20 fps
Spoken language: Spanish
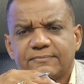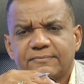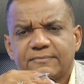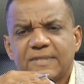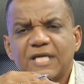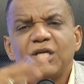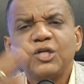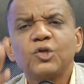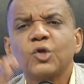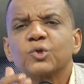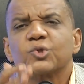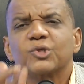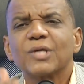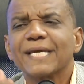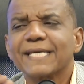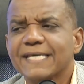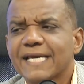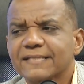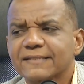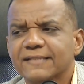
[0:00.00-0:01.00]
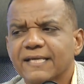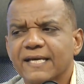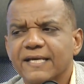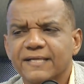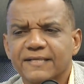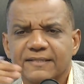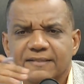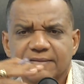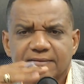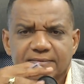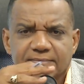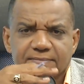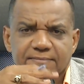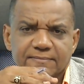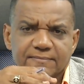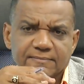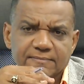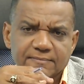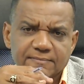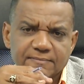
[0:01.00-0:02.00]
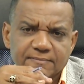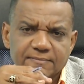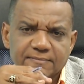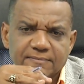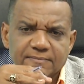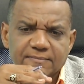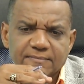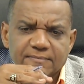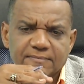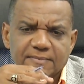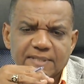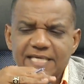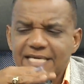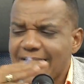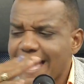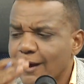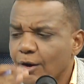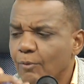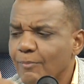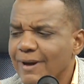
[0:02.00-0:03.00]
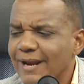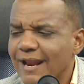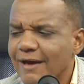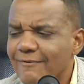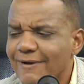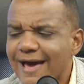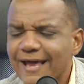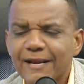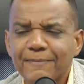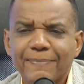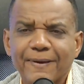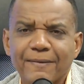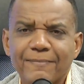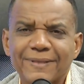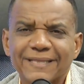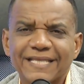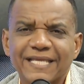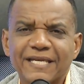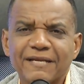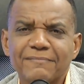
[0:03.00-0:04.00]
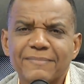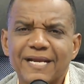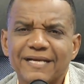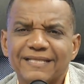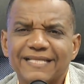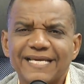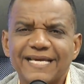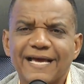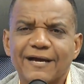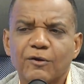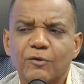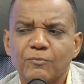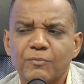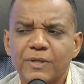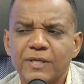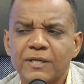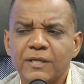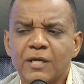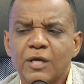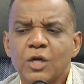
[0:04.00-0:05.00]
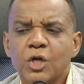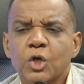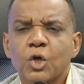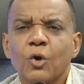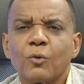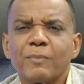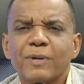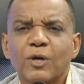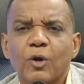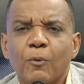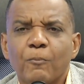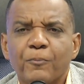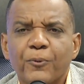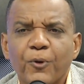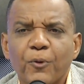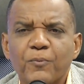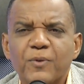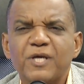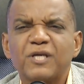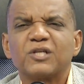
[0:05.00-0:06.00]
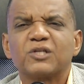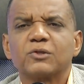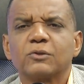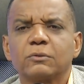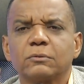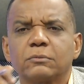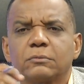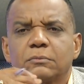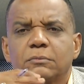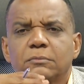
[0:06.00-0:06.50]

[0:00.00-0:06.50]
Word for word: y no sé qué hacer y hago malabares para mantenerme al día con mi, con mi compromiso